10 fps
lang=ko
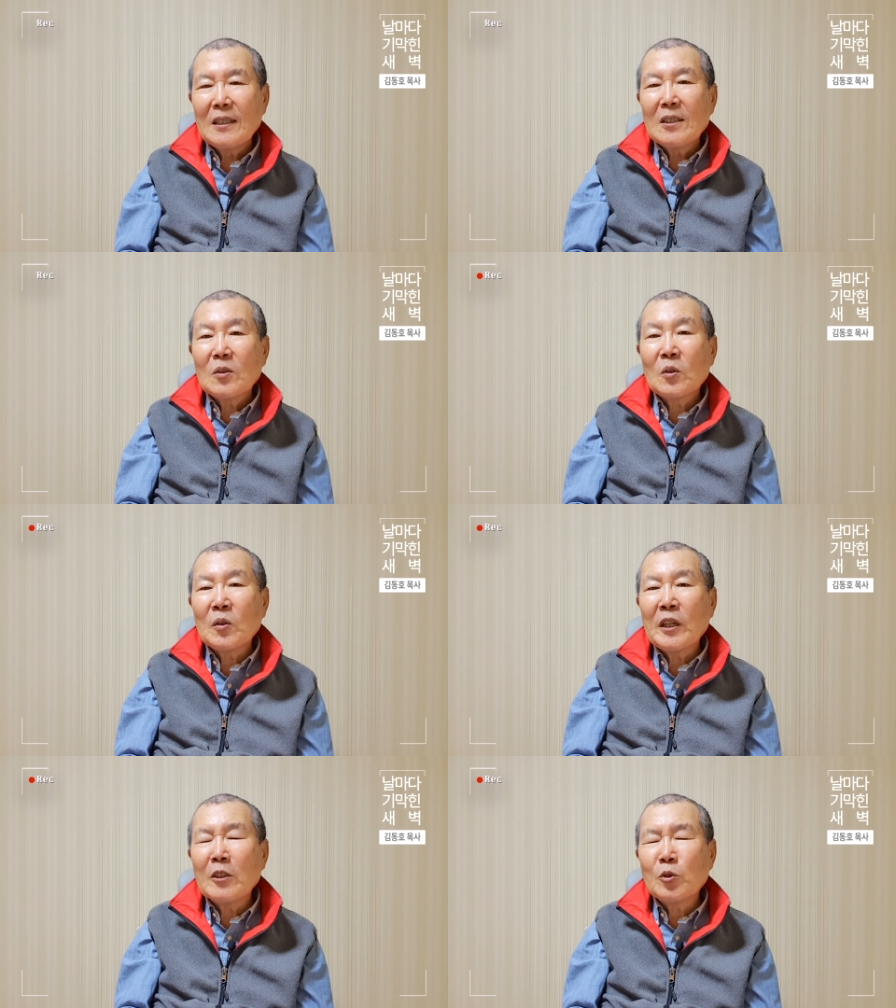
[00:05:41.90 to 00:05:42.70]

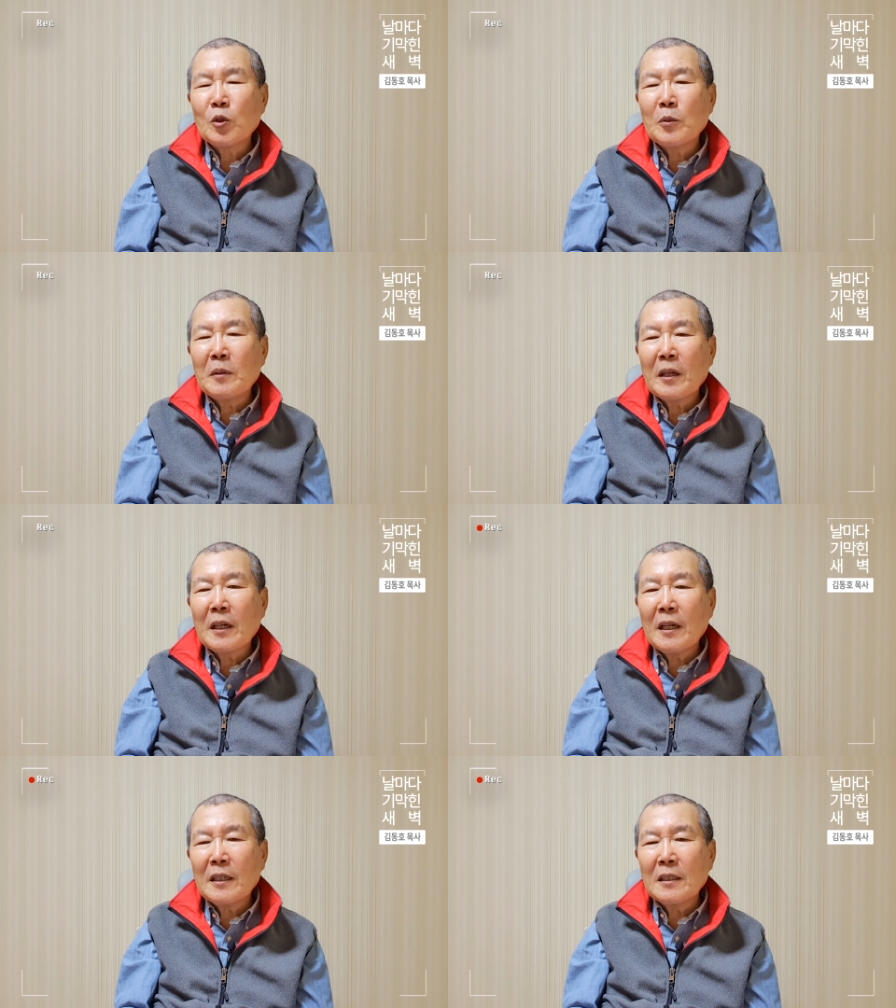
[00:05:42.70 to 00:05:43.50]
그리고
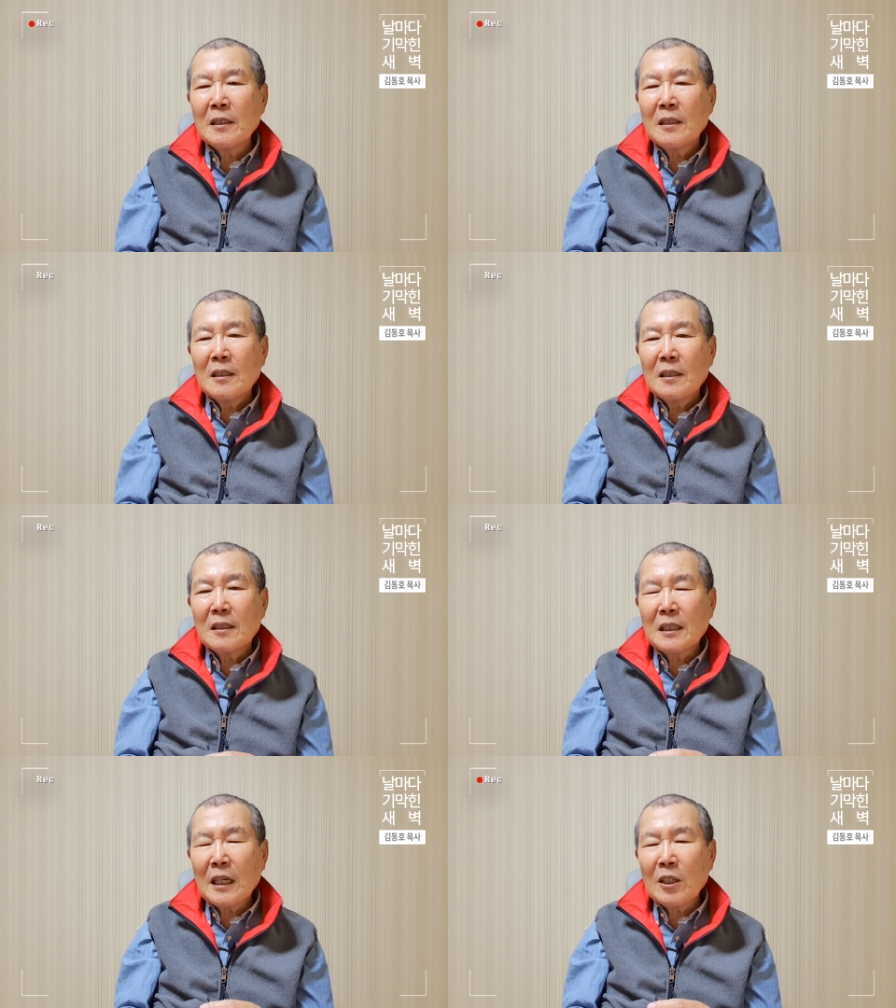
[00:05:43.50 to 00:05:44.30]
예수님에게는
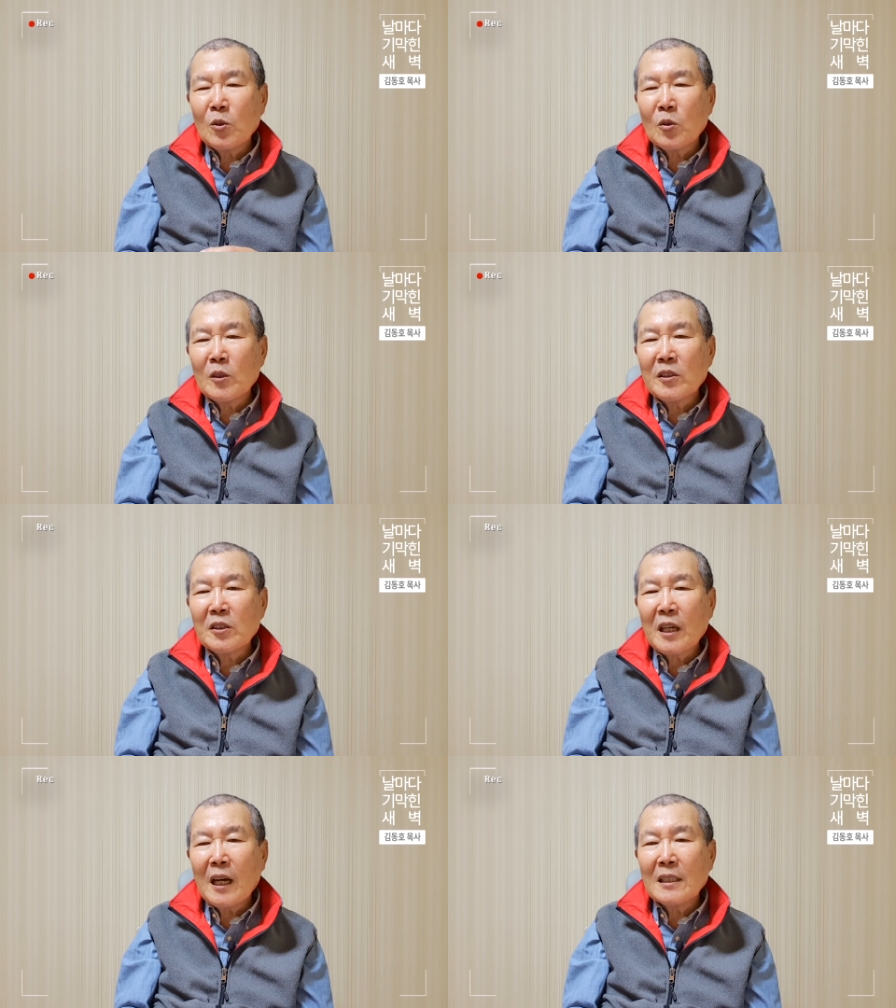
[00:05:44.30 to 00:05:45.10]
자기 눈을
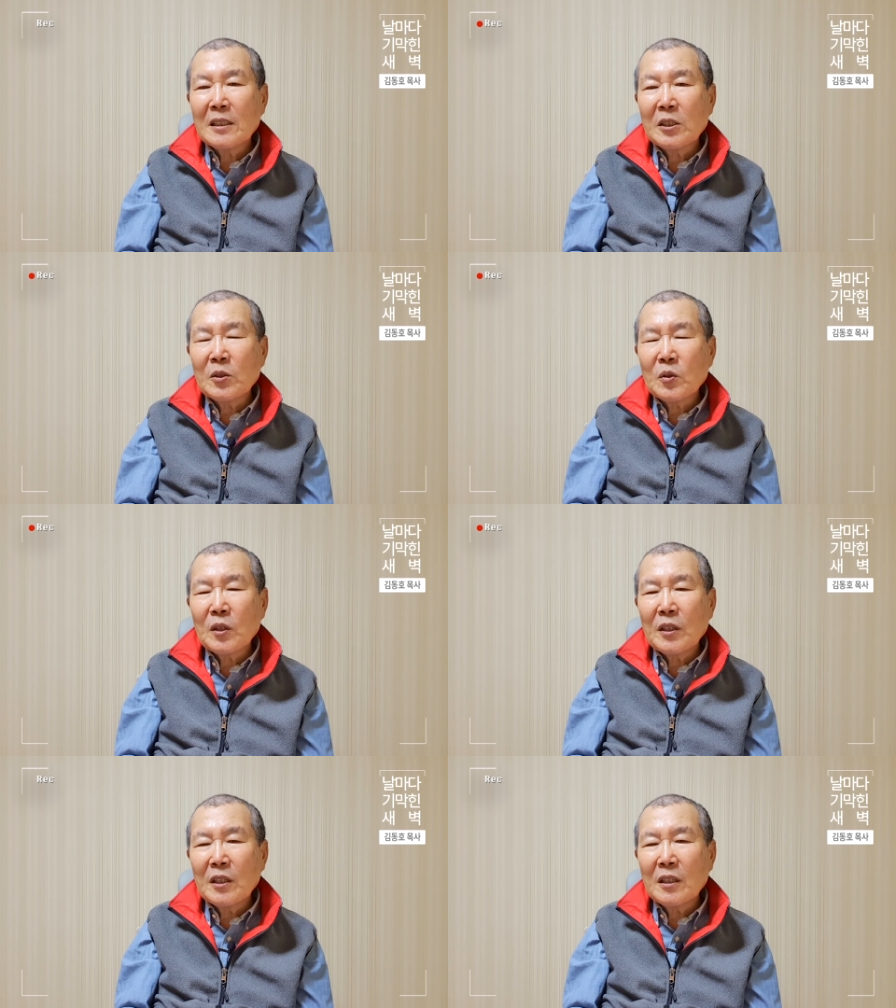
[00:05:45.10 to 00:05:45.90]
뜨게 하실 수
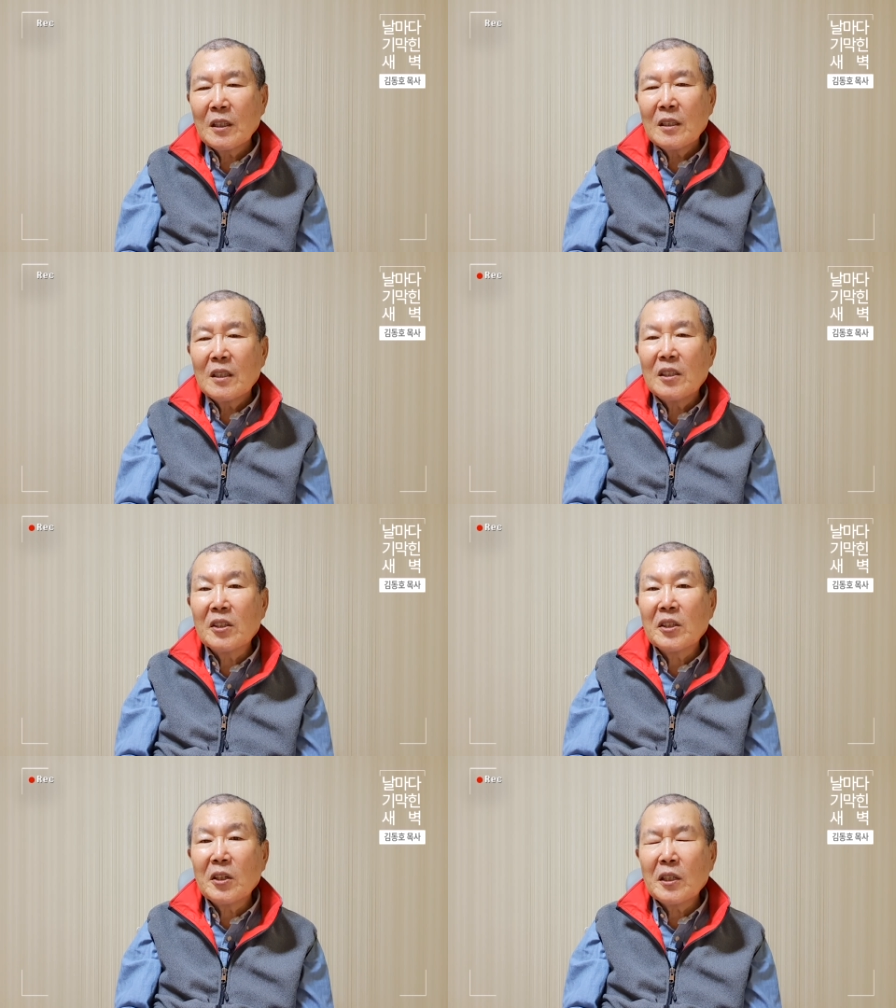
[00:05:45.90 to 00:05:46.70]
있는
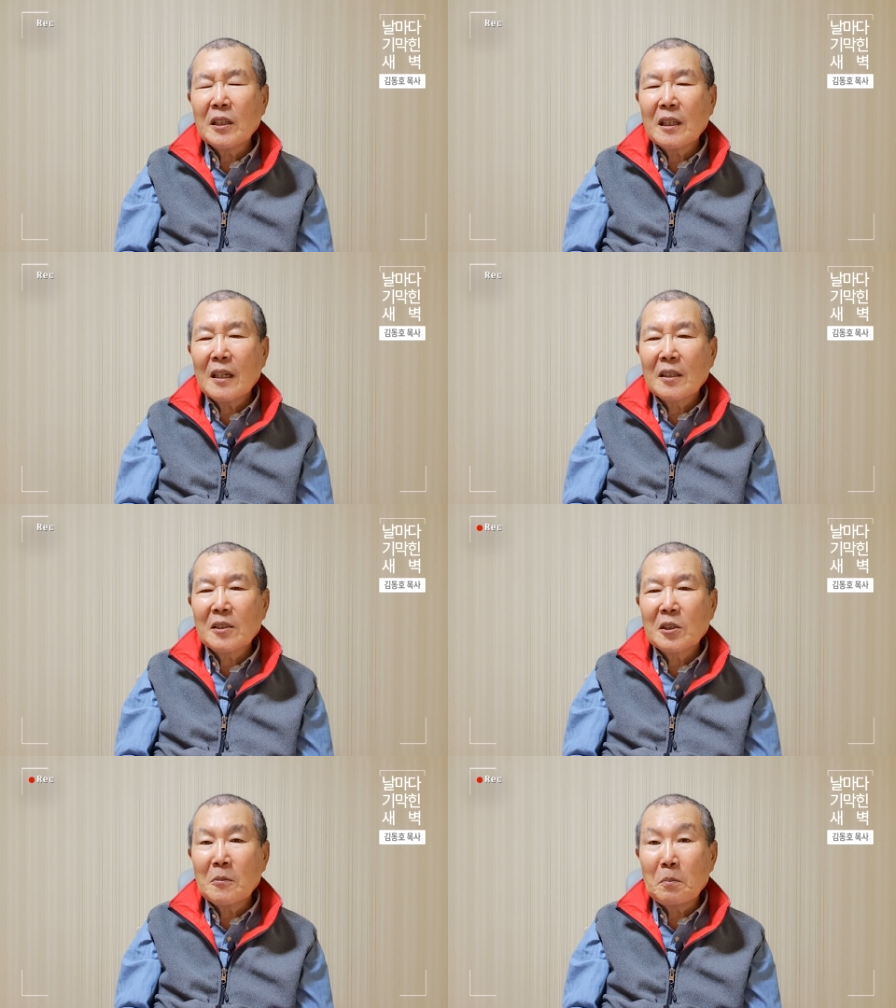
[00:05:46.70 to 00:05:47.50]
능력이 있다는
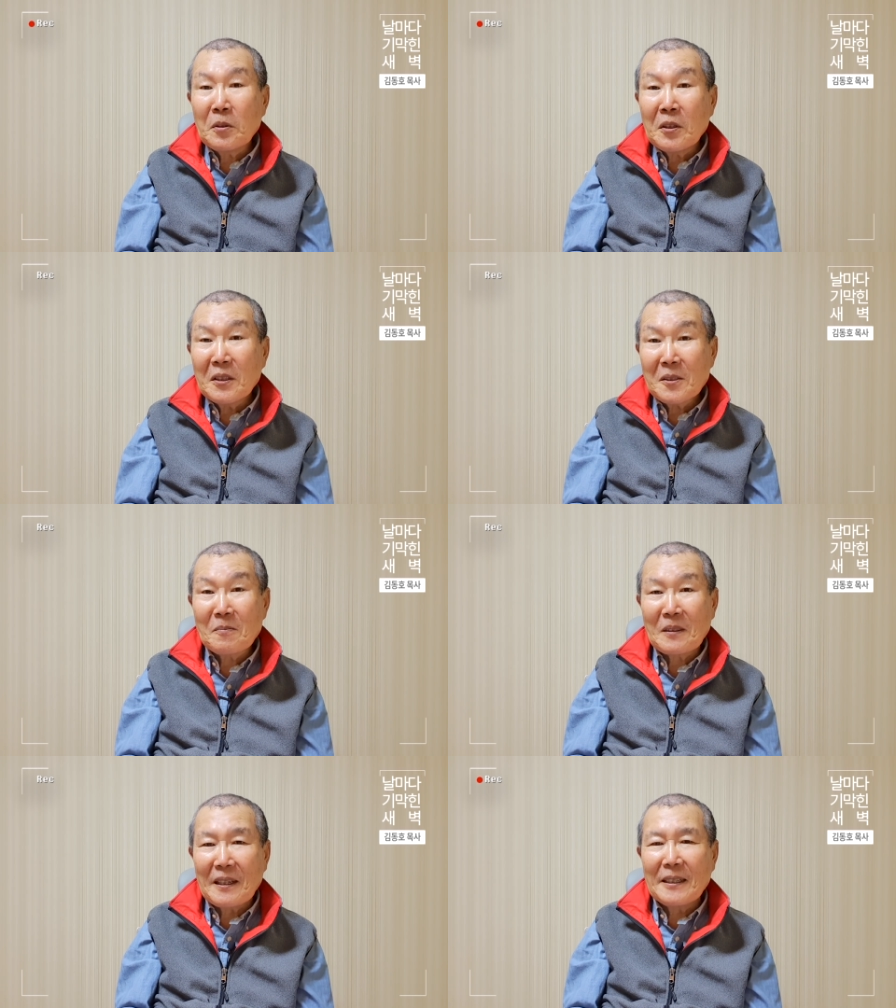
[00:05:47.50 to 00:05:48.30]
것을
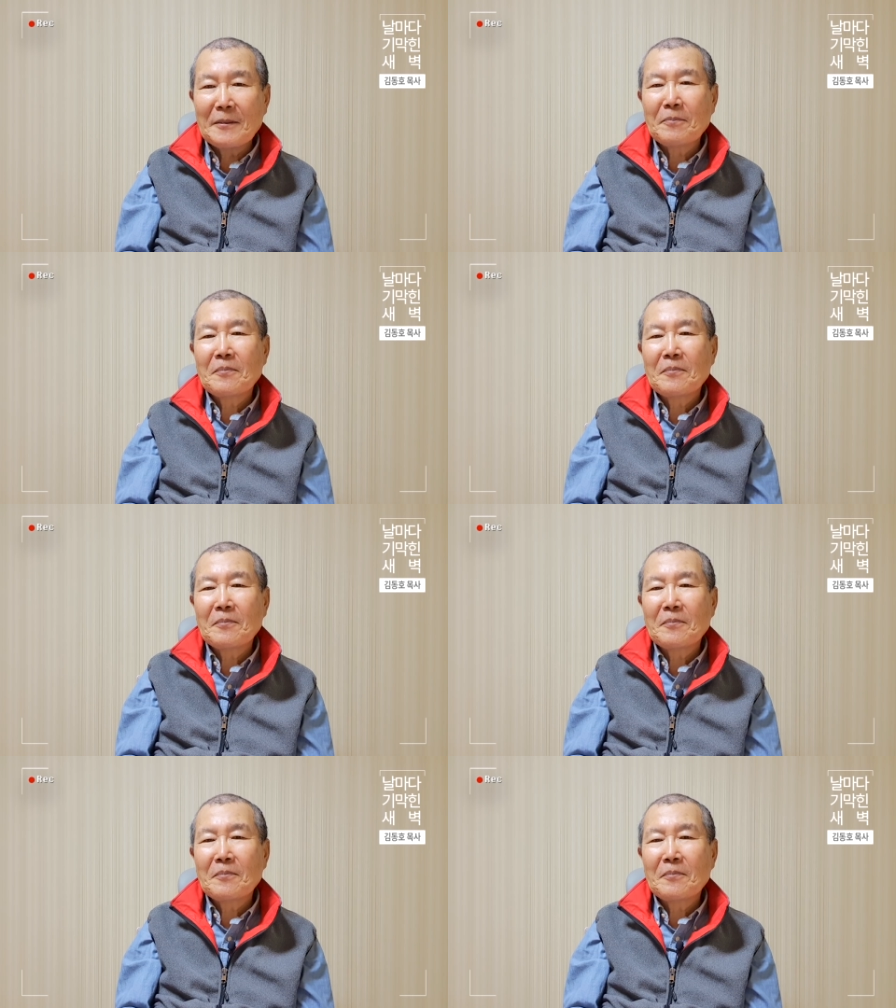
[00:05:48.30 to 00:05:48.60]
믿었습니다.